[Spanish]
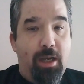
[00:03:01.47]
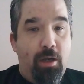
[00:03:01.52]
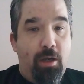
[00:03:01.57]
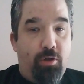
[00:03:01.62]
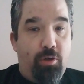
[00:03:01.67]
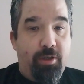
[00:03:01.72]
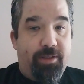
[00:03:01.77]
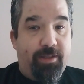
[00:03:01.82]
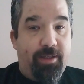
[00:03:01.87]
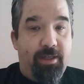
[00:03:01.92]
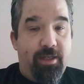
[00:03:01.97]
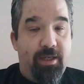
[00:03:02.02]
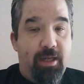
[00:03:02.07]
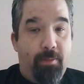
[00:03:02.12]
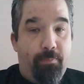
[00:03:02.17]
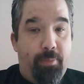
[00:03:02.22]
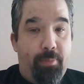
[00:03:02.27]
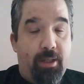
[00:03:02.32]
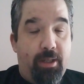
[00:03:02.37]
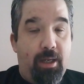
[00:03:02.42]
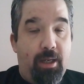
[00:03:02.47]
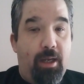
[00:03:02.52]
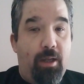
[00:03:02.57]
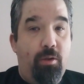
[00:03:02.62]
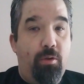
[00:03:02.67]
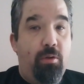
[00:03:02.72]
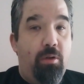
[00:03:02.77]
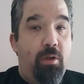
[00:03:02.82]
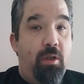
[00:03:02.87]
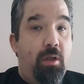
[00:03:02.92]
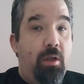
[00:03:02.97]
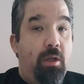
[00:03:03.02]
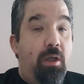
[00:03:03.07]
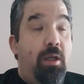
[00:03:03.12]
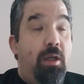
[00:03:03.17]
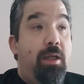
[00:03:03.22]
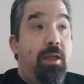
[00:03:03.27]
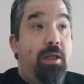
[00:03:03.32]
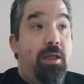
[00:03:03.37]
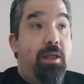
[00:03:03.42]
lo que sería pecado
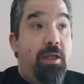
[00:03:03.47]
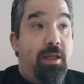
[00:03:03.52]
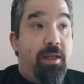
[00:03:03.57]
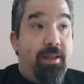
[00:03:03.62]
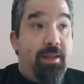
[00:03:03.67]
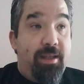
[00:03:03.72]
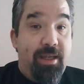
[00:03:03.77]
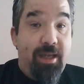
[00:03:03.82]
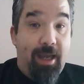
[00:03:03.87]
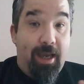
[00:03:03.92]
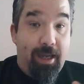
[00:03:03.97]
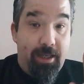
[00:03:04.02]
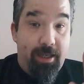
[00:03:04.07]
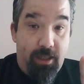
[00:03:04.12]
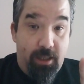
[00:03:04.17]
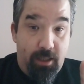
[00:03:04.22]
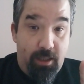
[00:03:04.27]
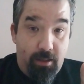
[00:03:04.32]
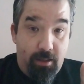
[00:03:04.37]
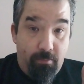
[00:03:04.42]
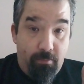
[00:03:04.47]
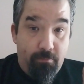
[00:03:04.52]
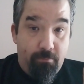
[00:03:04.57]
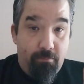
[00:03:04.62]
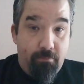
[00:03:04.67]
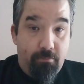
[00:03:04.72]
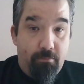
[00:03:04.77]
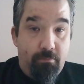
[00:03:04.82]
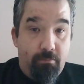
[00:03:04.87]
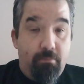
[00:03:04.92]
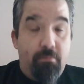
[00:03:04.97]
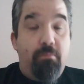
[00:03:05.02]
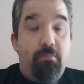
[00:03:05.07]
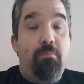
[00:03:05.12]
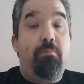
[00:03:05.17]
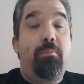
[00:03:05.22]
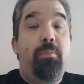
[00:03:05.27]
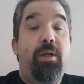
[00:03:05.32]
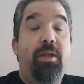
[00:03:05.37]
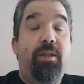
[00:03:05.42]
y de ahí
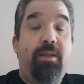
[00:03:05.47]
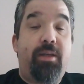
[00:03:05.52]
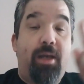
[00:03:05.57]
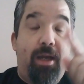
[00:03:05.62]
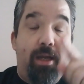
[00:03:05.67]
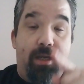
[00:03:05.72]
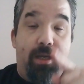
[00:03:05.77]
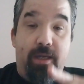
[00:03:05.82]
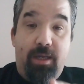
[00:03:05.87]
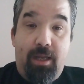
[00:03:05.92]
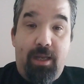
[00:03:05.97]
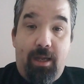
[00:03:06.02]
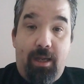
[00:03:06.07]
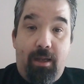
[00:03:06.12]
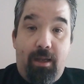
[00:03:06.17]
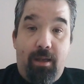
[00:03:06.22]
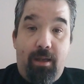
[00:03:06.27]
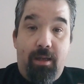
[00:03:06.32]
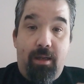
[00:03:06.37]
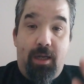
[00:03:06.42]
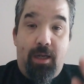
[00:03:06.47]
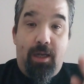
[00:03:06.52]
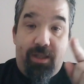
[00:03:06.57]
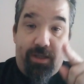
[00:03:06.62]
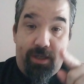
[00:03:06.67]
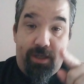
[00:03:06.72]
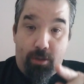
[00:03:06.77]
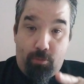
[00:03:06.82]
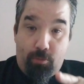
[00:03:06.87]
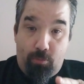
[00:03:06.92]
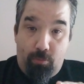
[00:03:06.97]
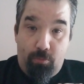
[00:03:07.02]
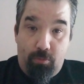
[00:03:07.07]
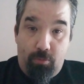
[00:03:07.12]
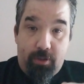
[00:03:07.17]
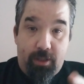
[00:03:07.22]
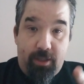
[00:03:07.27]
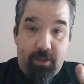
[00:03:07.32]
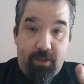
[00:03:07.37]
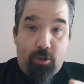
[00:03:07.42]
me traería el
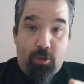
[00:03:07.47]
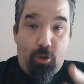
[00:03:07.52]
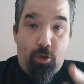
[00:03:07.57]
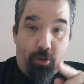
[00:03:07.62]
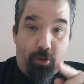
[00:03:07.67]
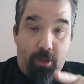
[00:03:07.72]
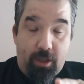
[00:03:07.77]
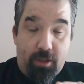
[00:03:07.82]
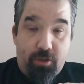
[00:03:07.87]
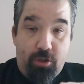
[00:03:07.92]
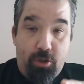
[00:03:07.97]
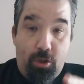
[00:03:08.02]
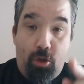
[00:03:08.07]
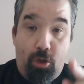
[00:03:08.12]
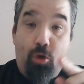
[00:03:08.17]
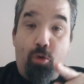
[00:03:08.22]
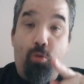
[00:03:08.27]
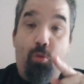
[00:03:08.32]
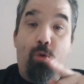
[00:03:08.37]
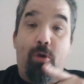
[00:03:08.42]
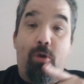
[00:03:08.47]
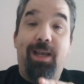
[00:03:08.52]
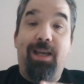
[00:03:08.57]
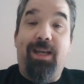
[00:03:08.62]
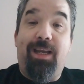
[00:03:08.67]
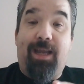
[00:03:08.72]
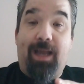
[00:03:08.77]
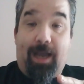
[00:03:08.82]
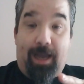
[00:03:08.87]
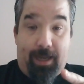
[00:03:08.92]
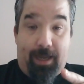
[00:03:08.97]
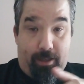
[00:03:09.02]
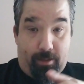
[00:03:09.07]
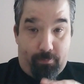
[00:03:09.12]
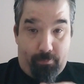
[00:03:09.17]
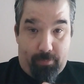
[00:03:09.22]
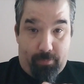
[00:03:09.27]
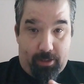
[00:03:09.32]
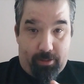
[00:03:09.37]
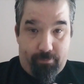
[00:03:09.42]
ticún, que es corrección, o el
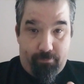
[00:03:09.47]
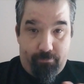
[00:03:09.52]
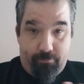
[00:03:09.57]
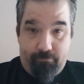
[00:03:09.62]
karma.